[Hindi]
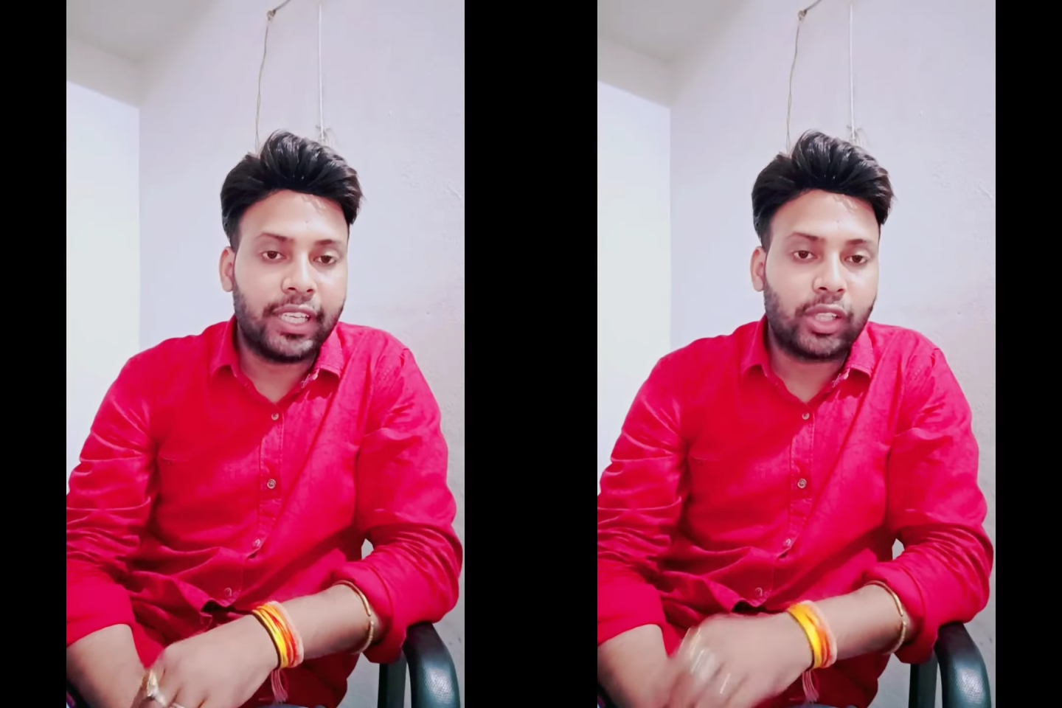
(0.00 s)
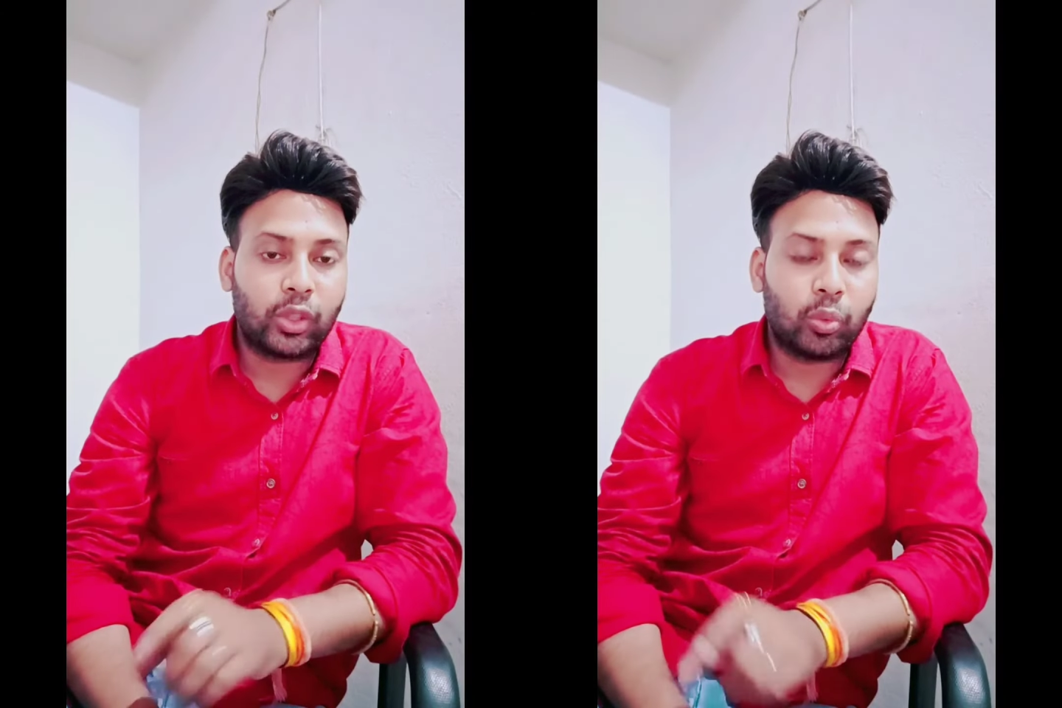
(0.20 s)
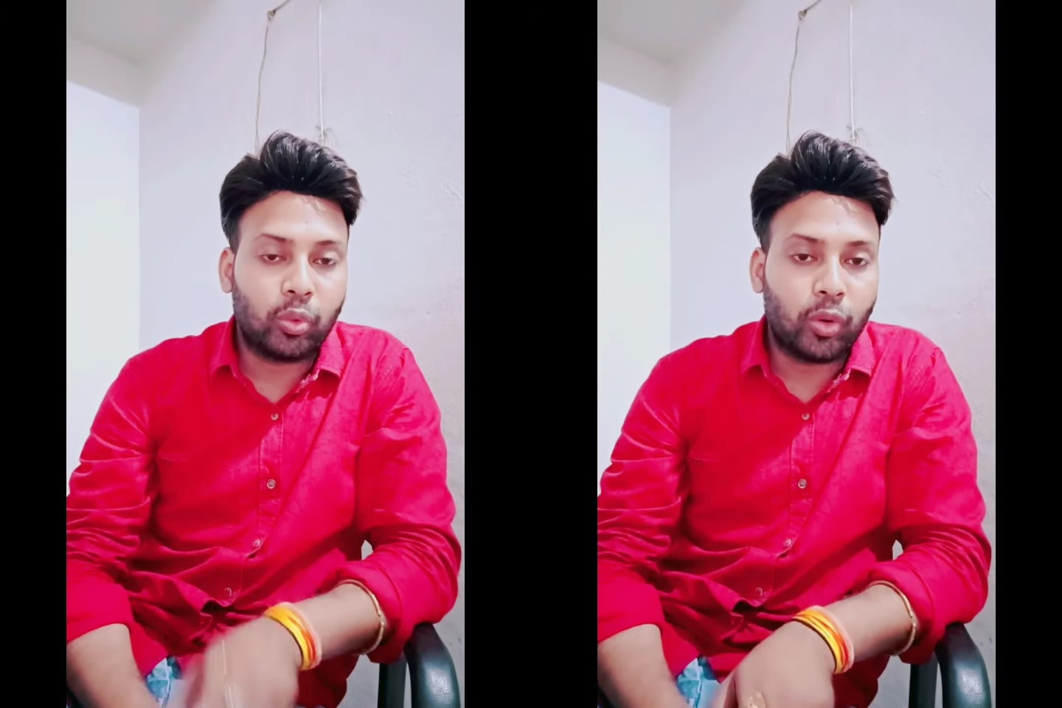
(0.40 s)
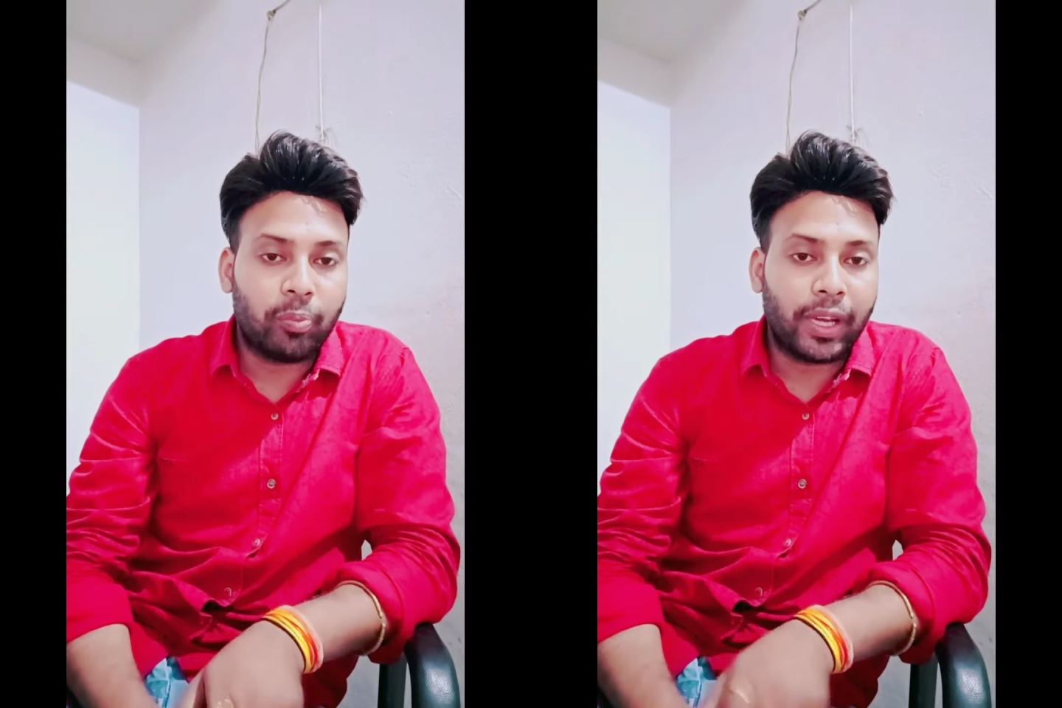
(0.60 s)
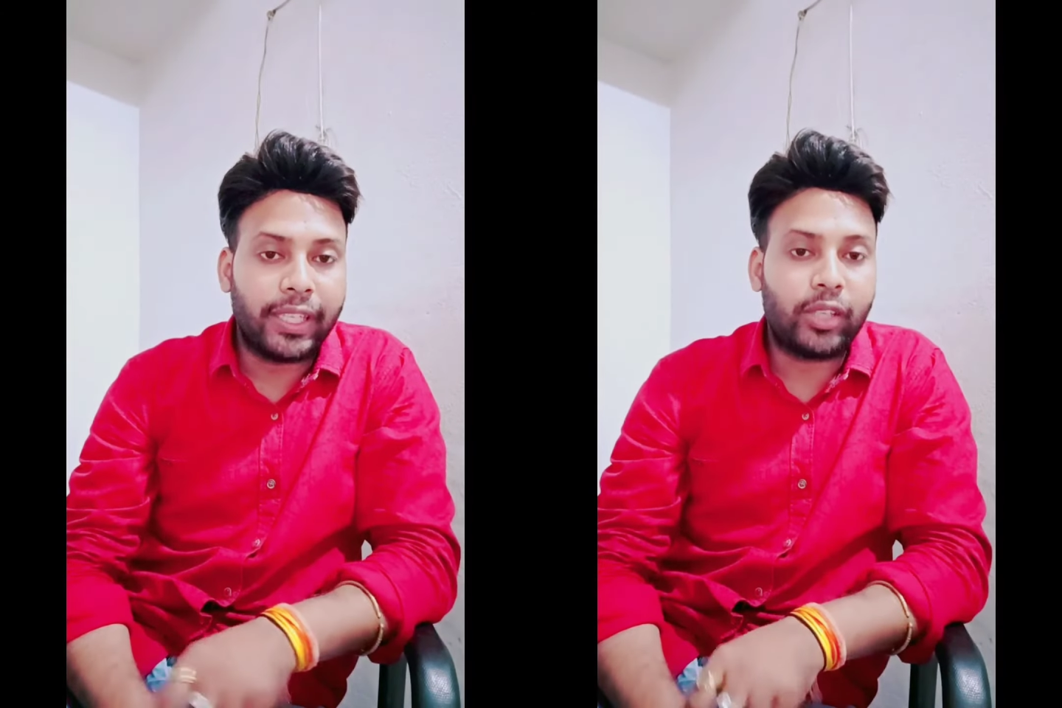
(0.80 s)
तो वो
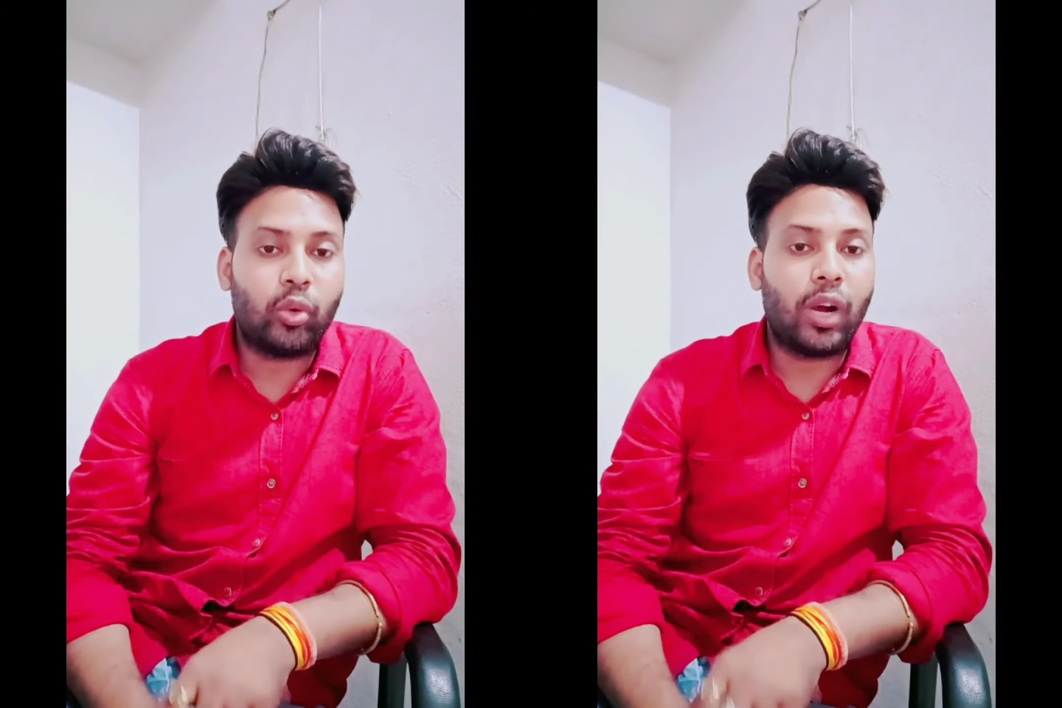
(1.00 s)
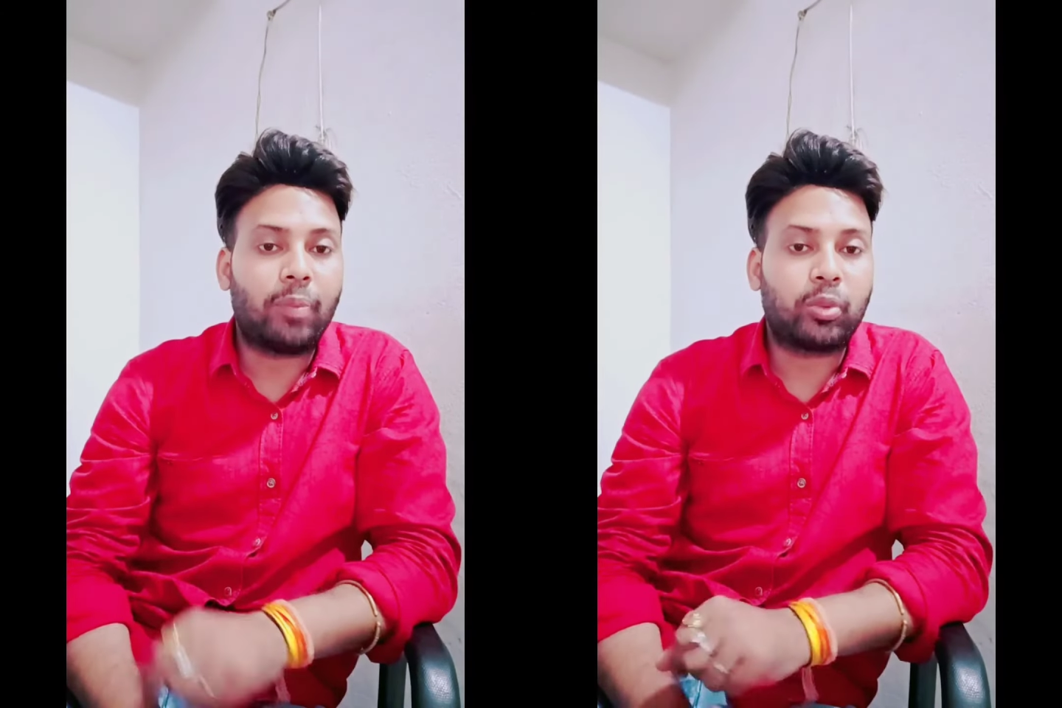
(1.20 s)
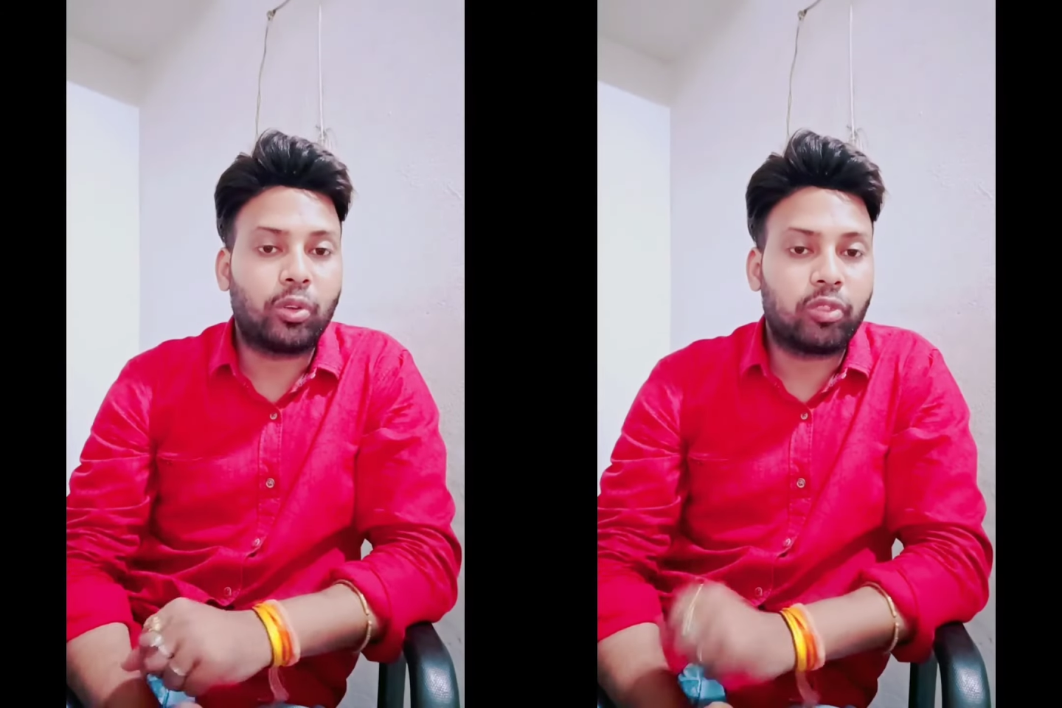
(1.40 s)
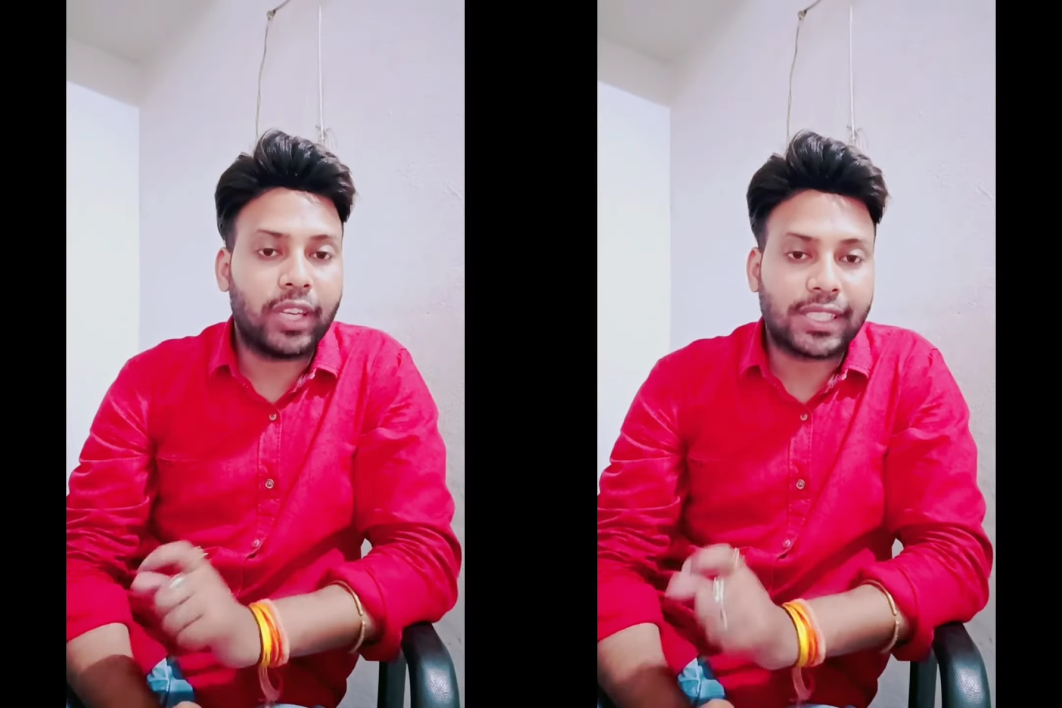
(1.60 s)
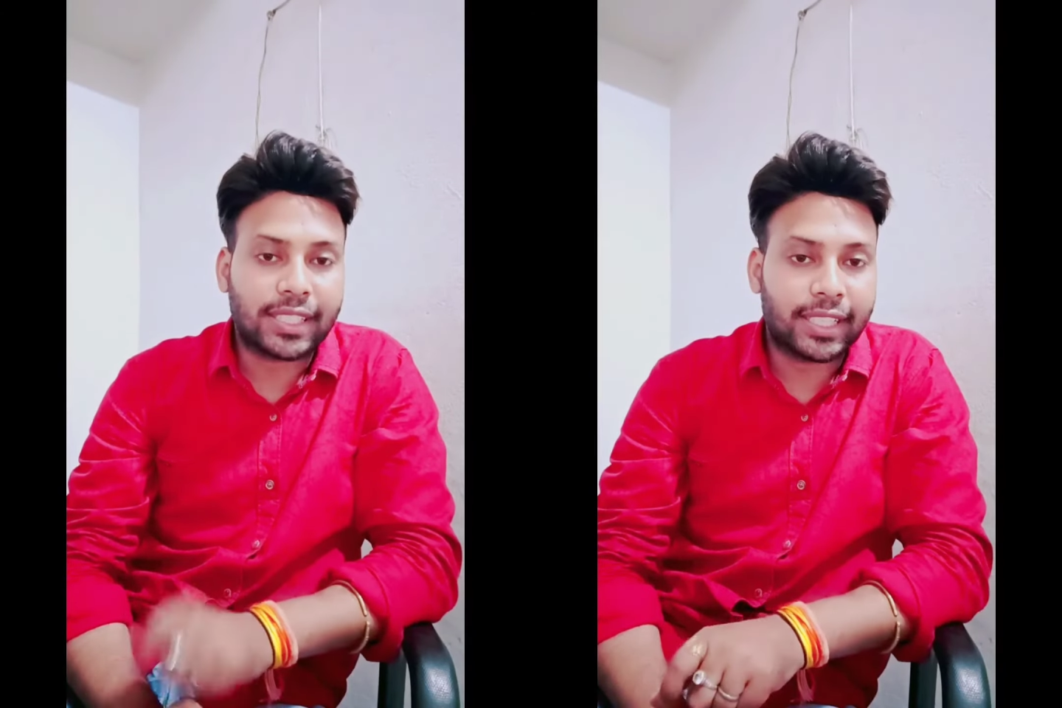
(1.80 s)
पानी को आपको
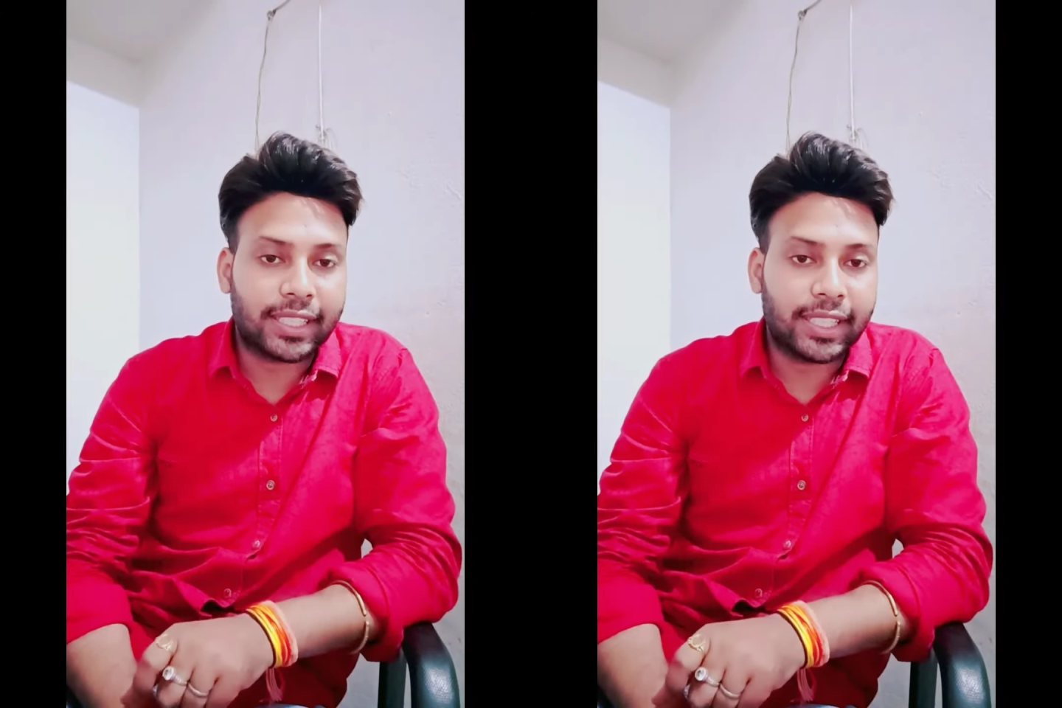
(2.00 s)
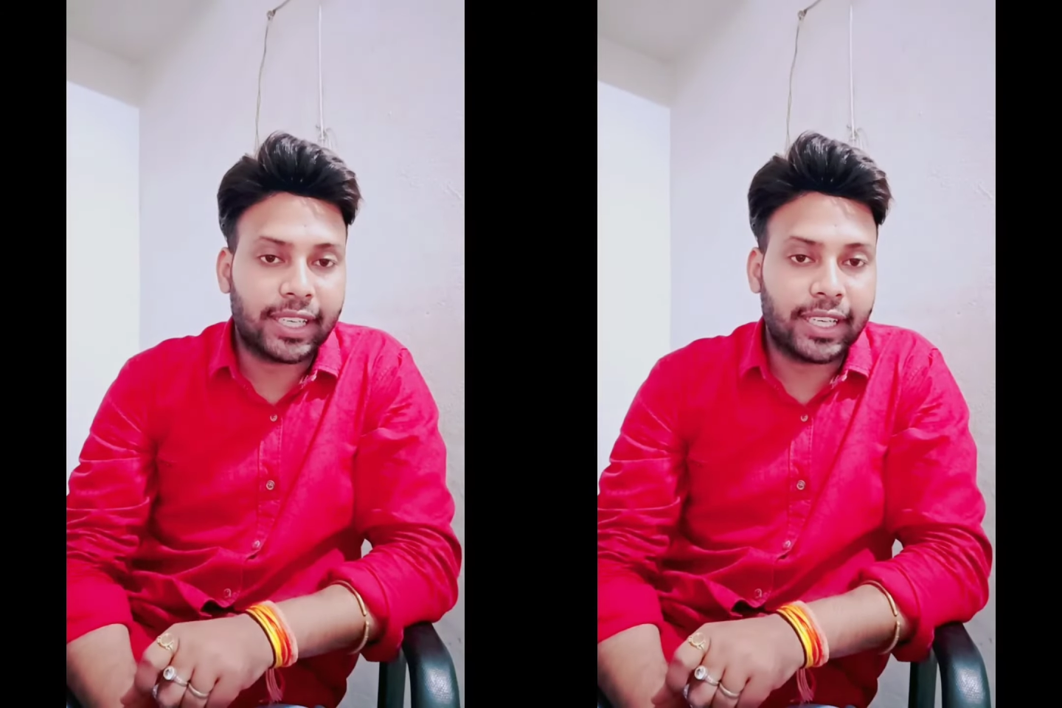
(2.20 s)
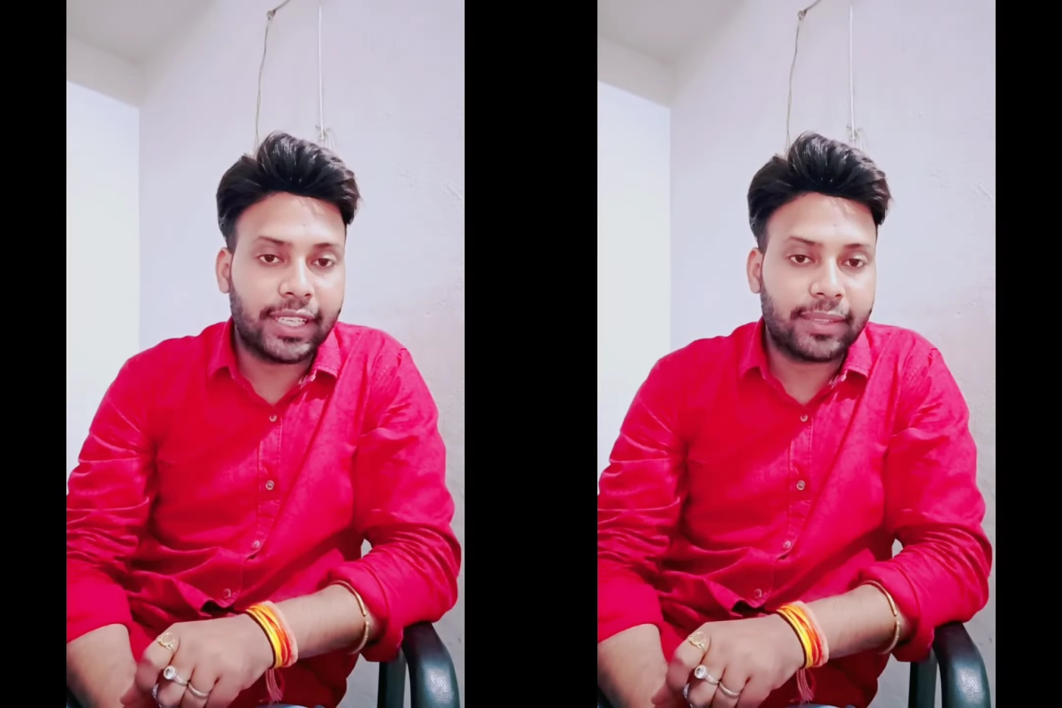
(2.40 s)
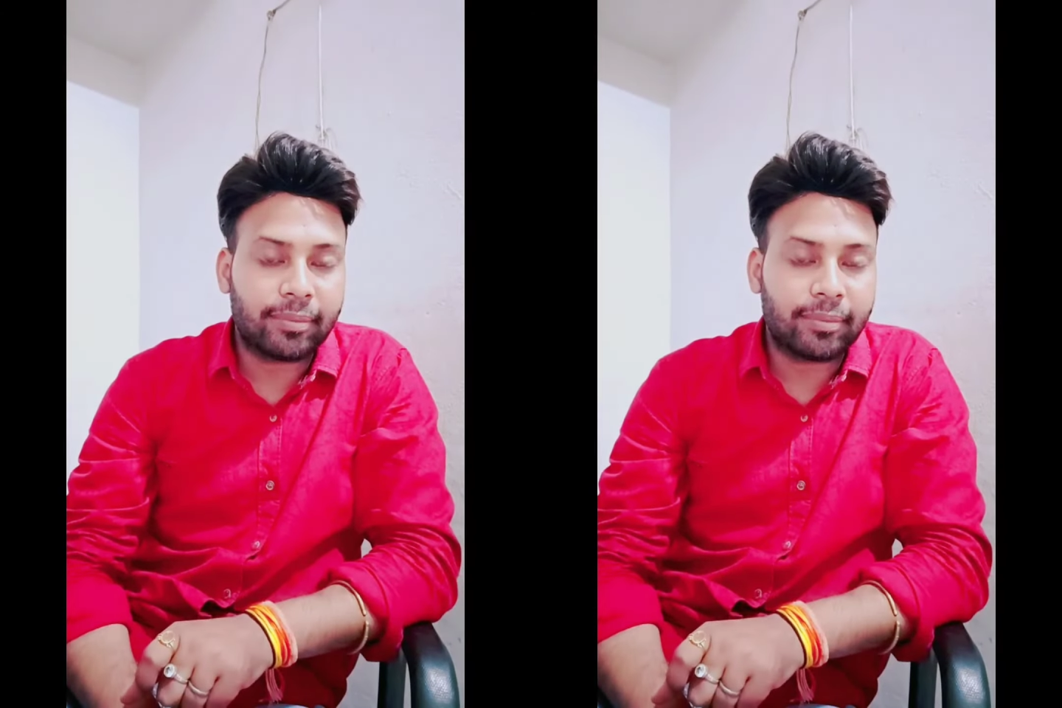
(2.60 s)
फ्लश कर देना है